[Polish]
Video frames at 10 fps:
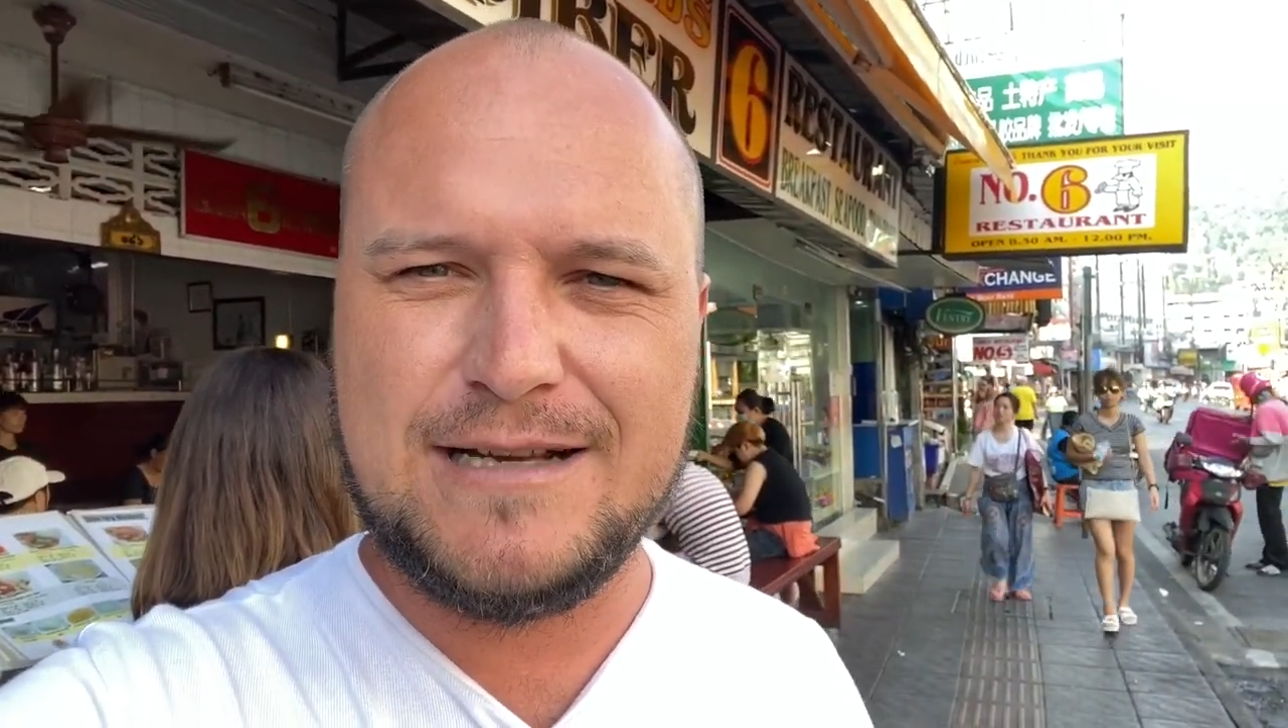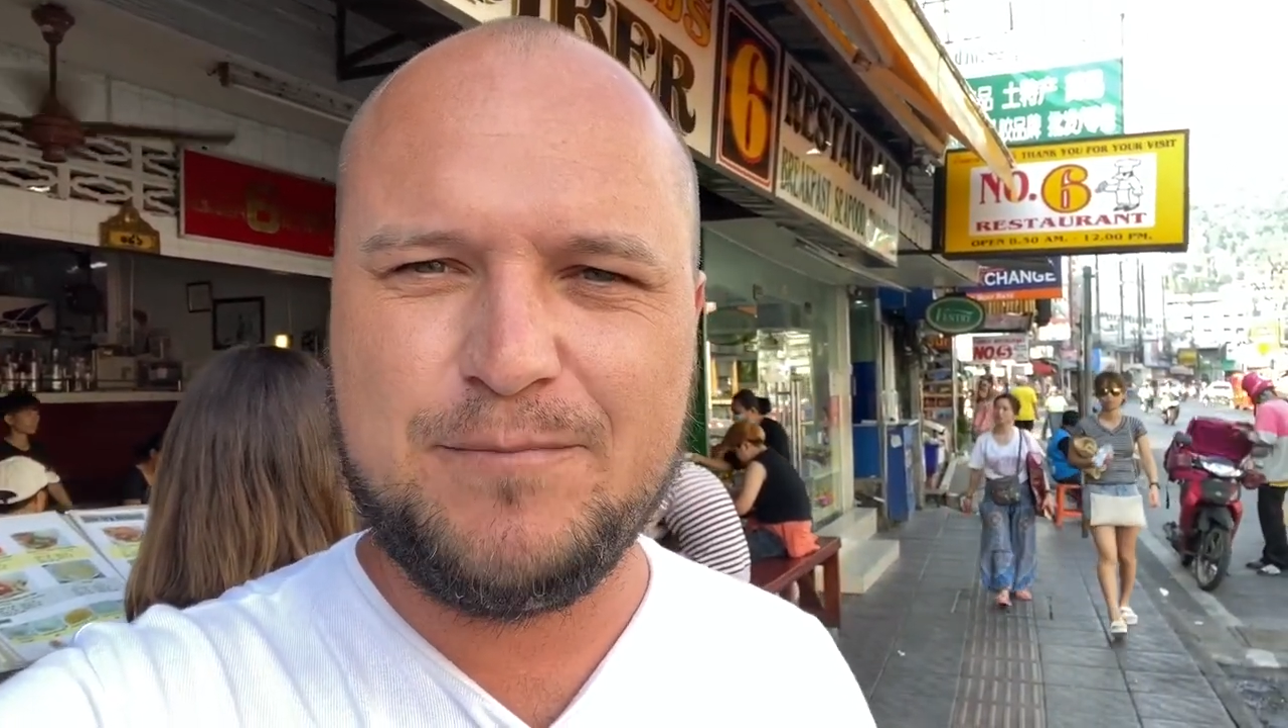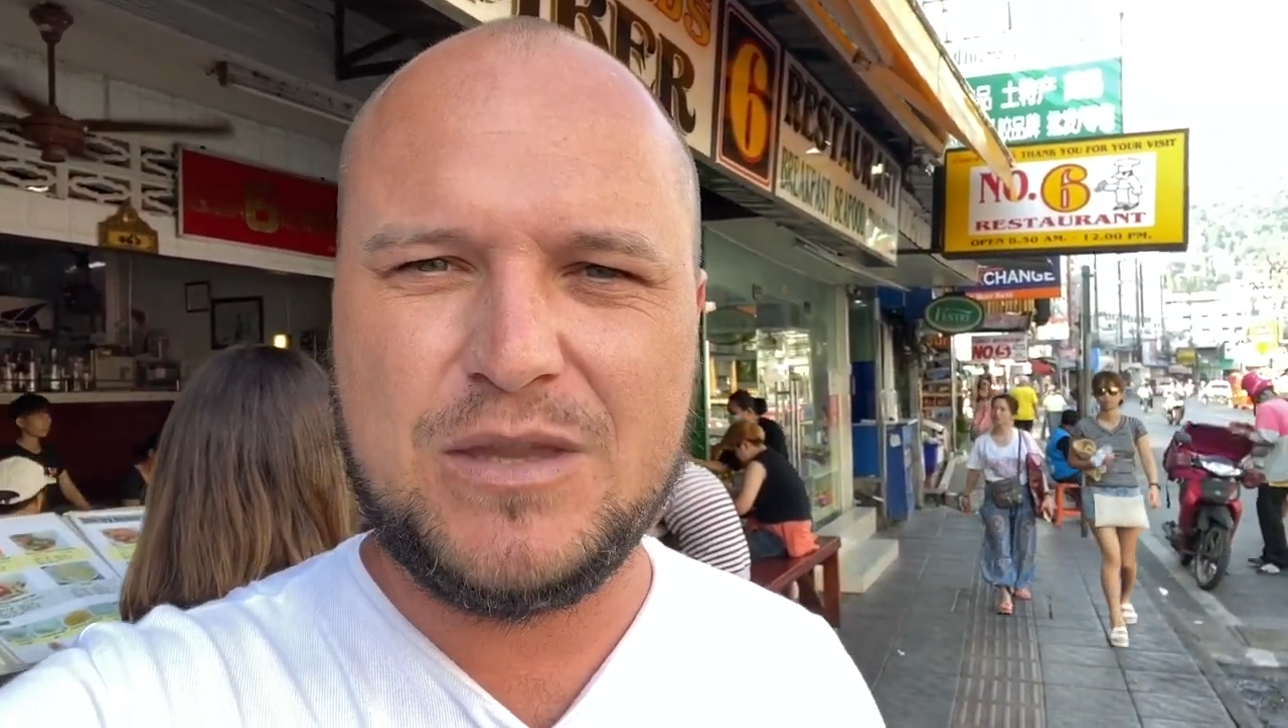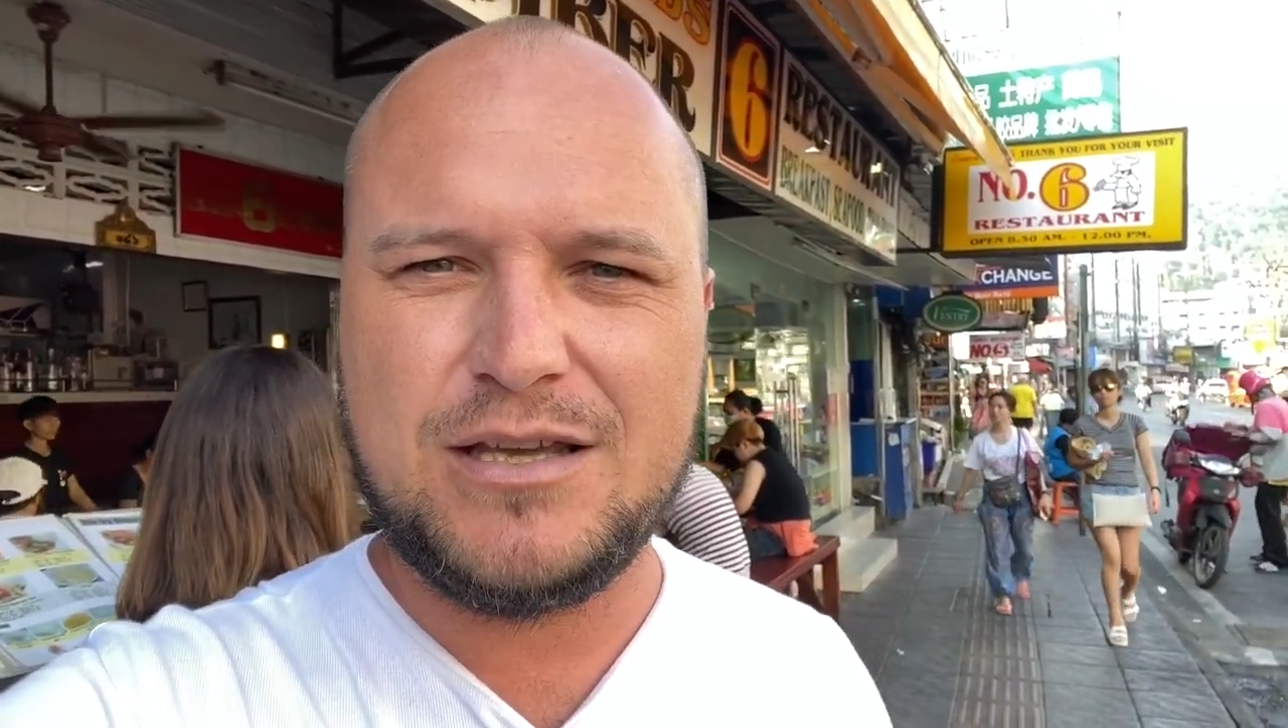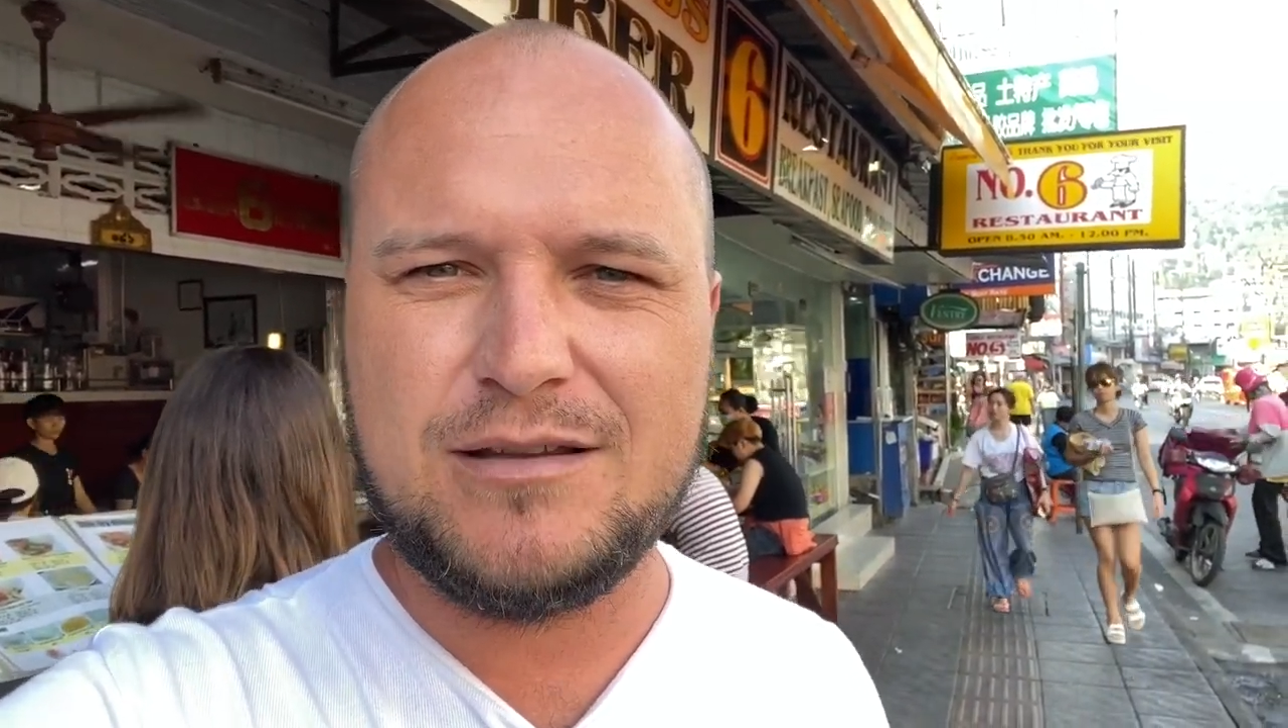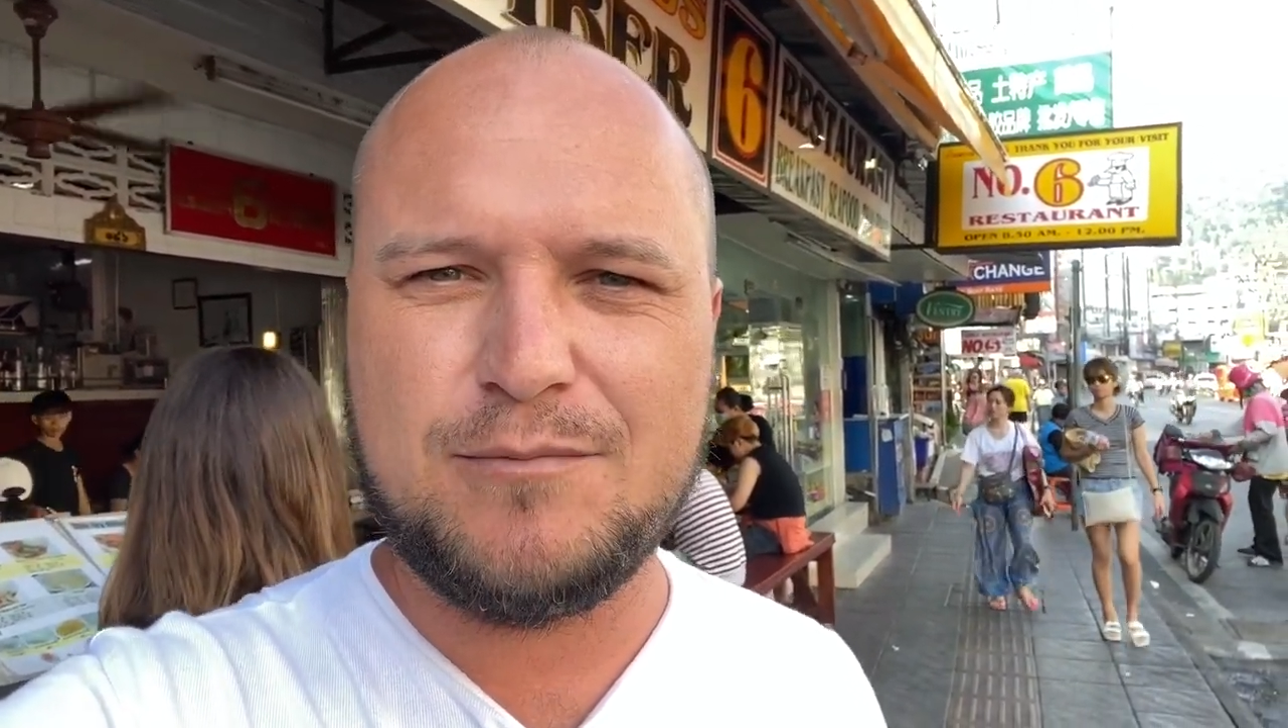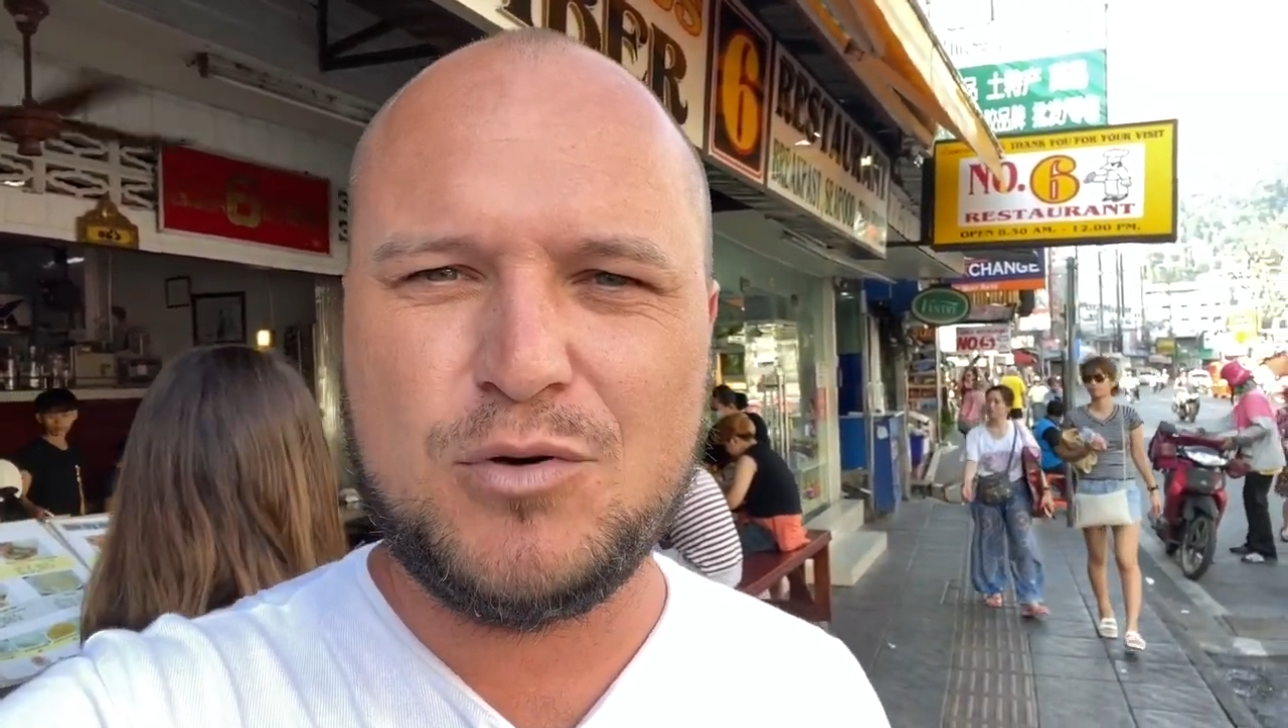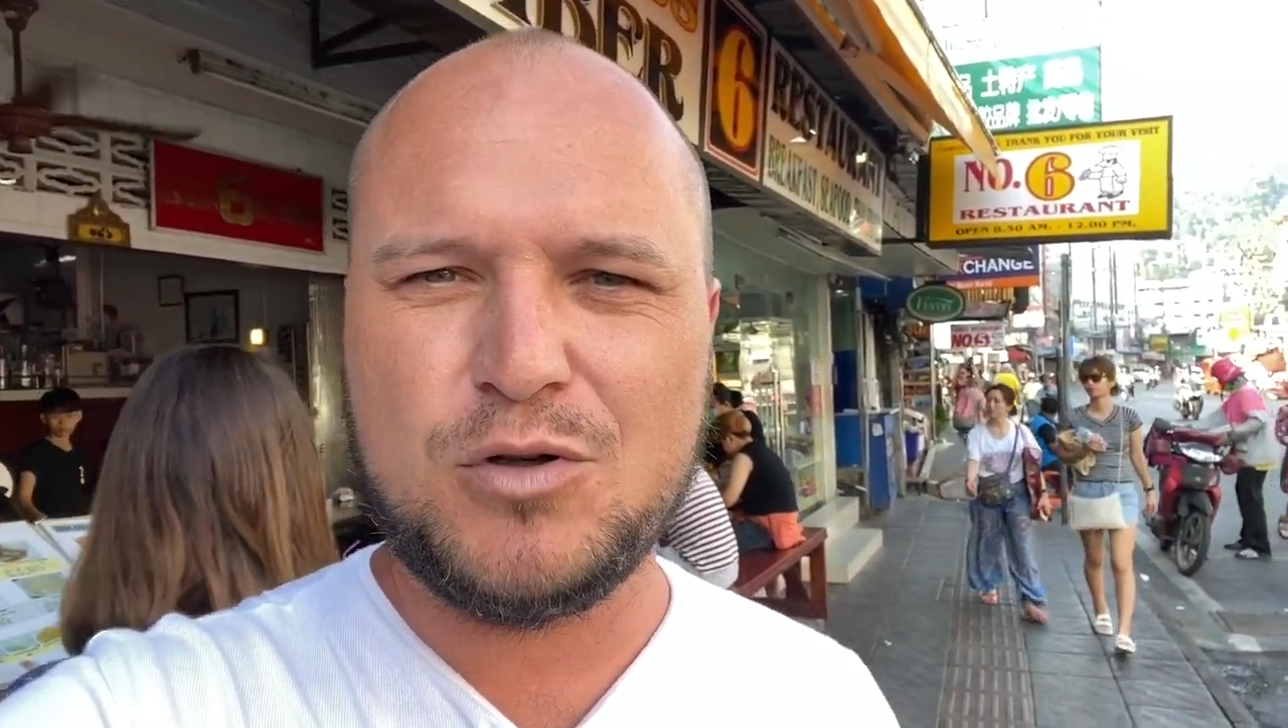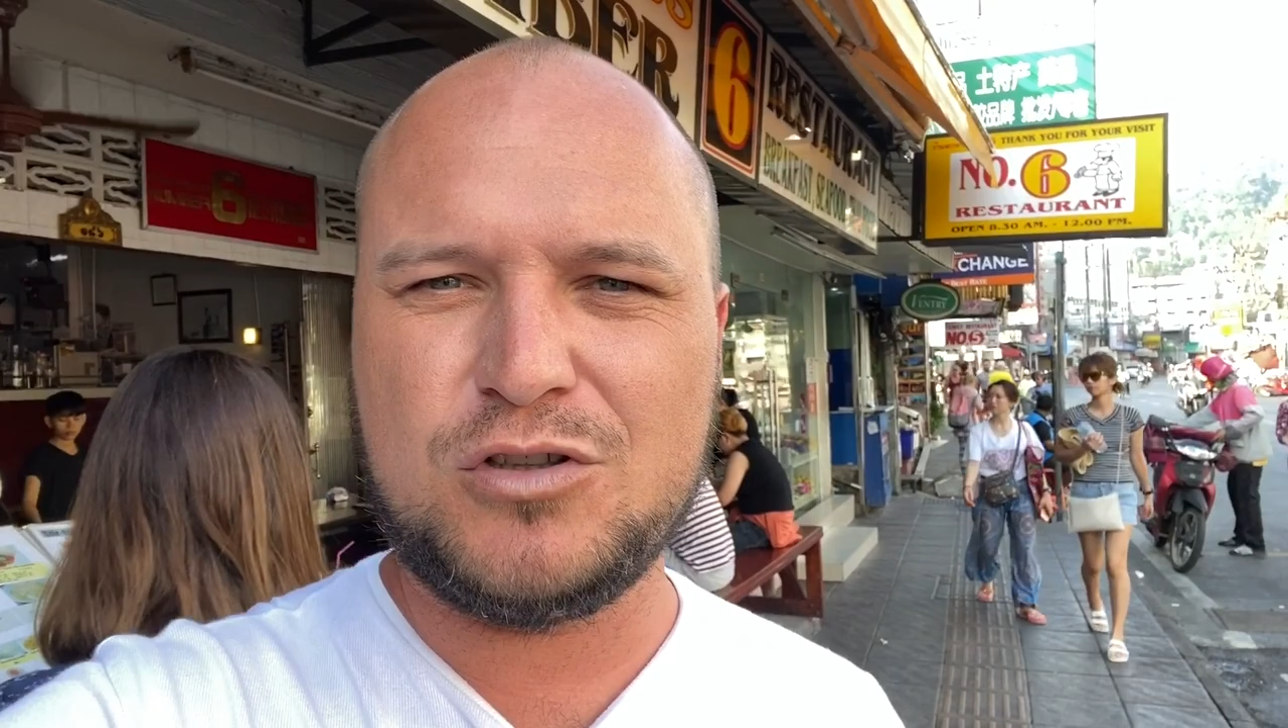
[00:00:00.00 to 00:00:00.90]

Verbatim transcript: E, było